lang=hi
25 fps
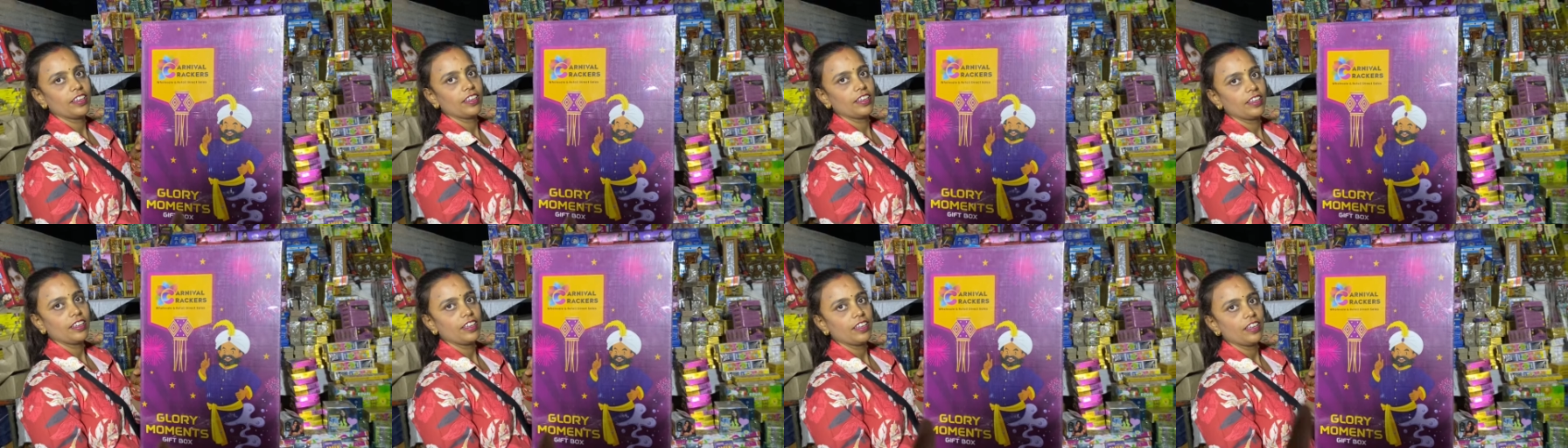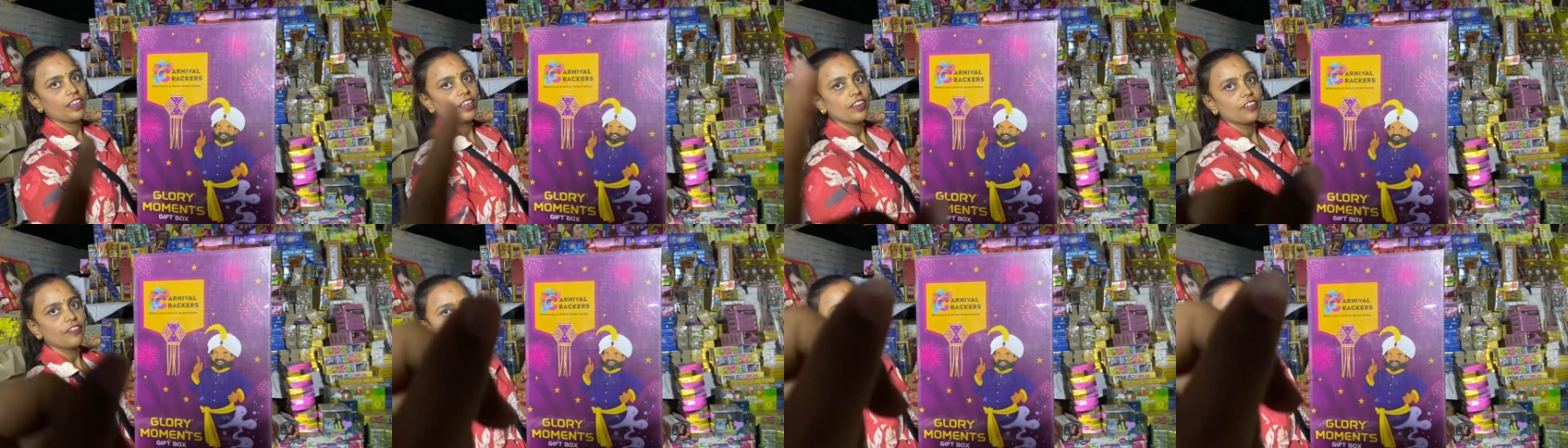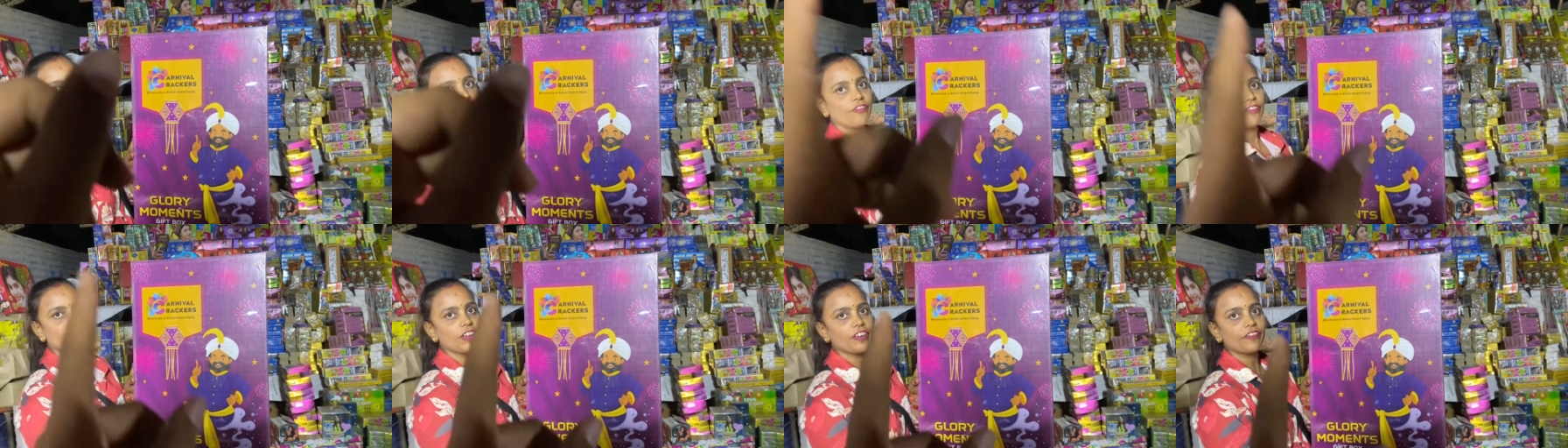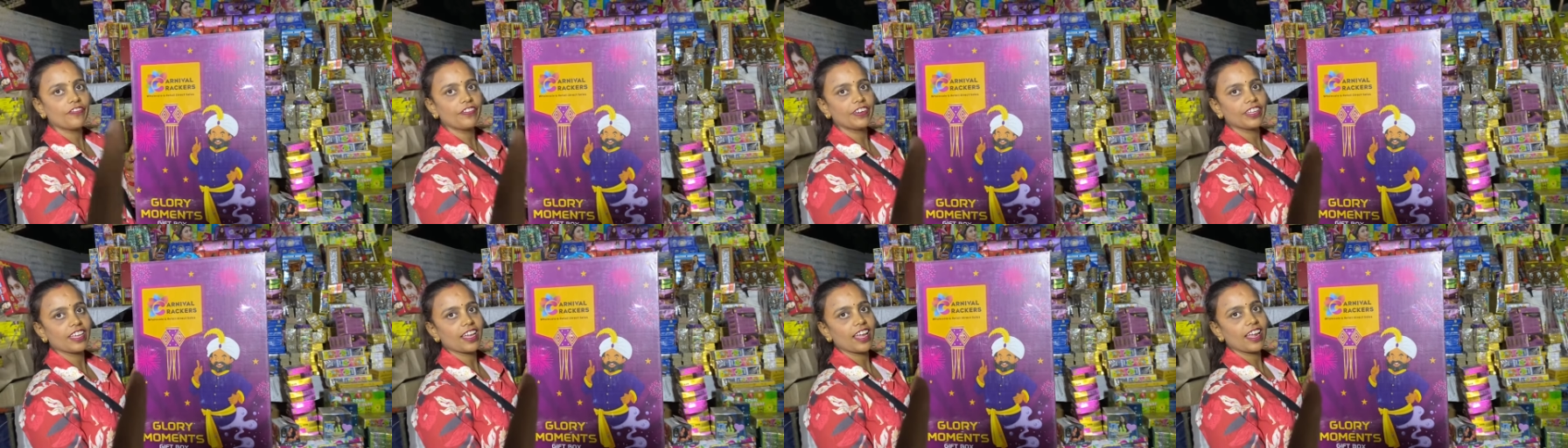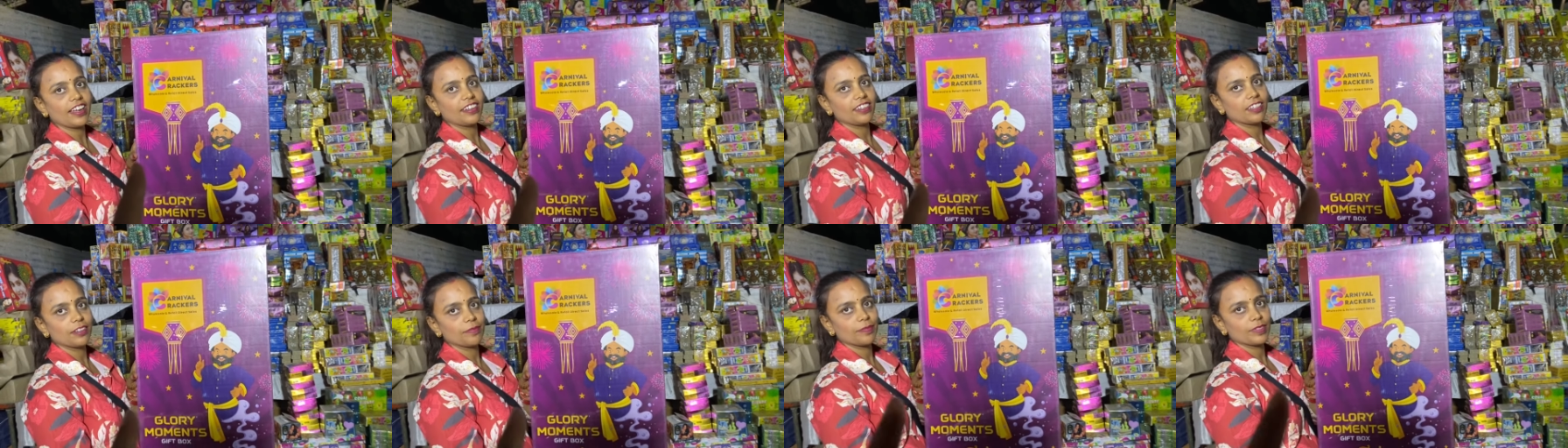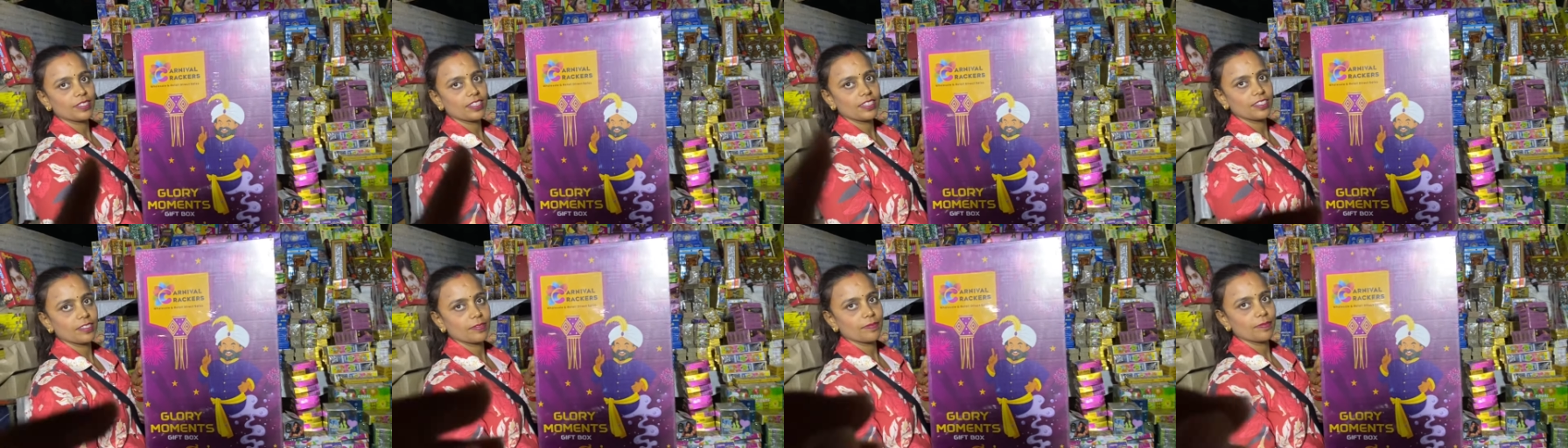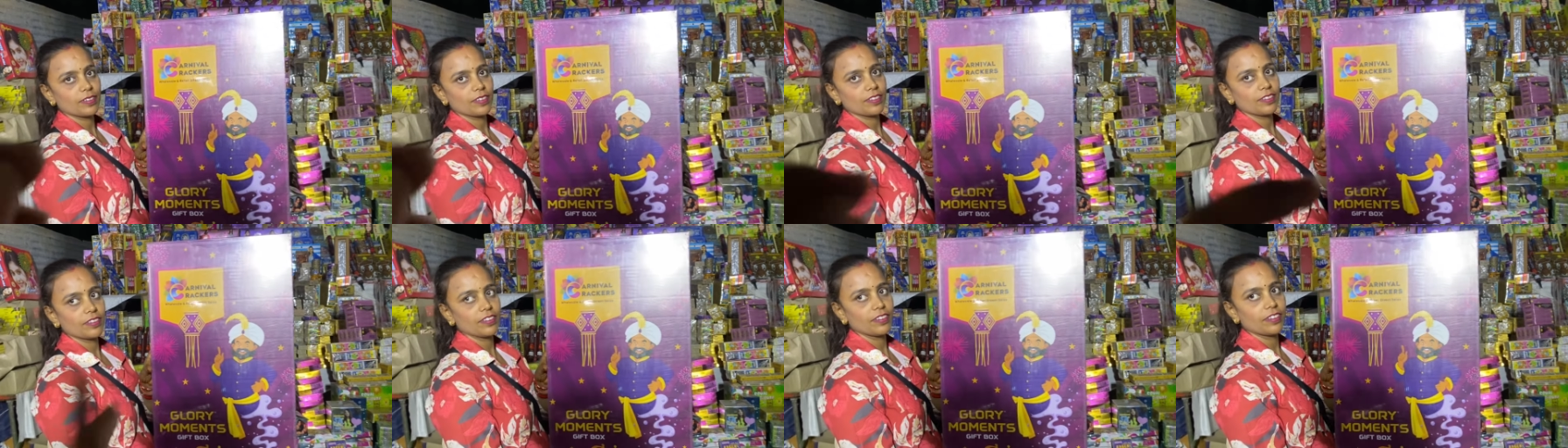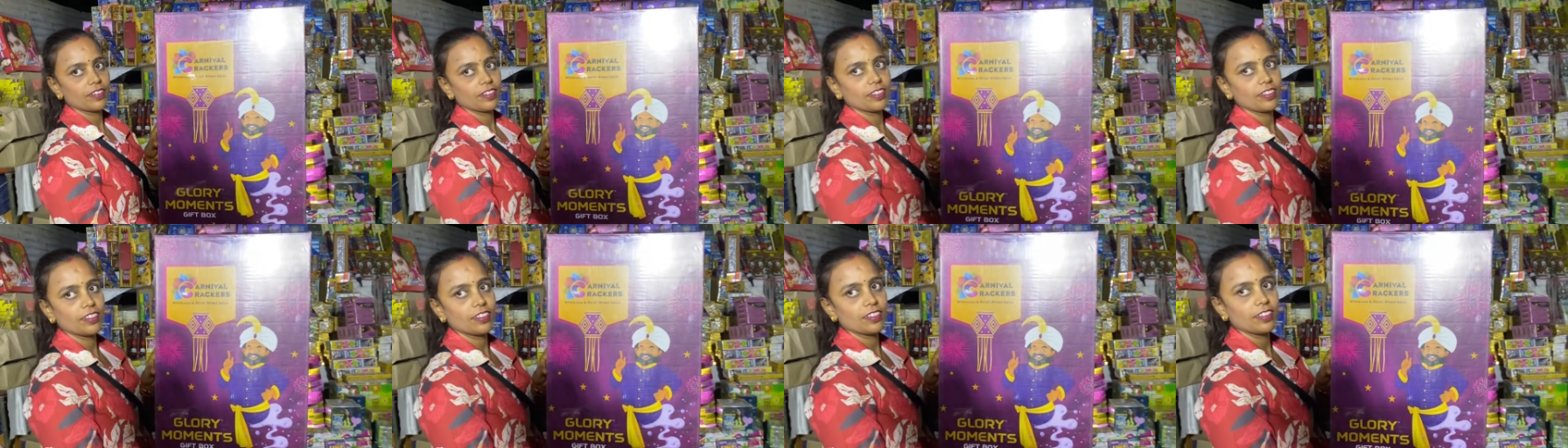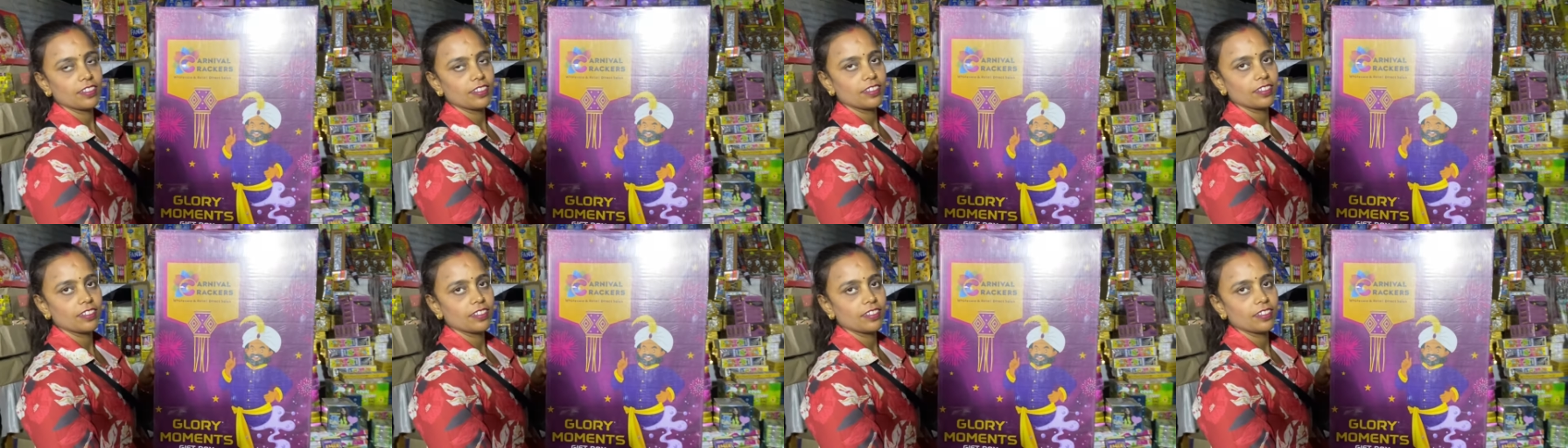होता है फिफ्टी आइटम्स